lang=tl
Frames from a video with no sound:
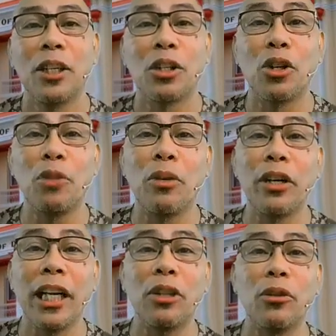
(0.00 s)
So good
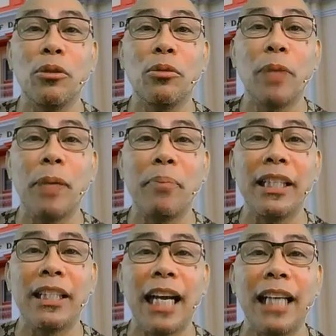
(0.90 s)
morning to my
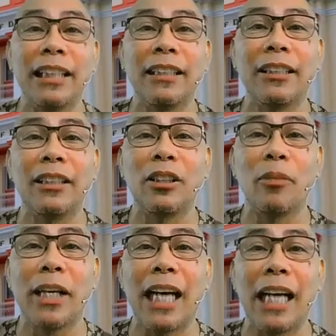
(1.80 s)
pinsan, no? to
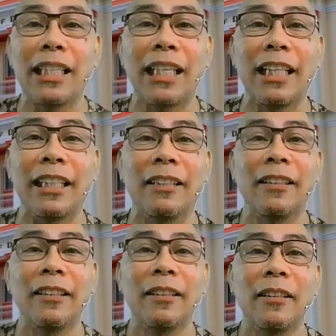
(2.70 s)
my cousin,
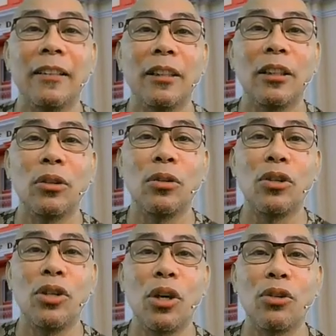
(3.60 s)
to
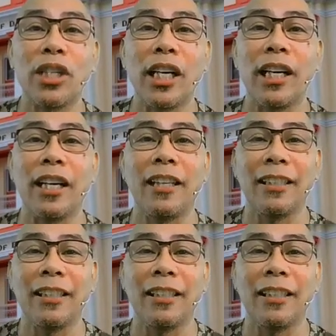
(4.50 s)
Josie,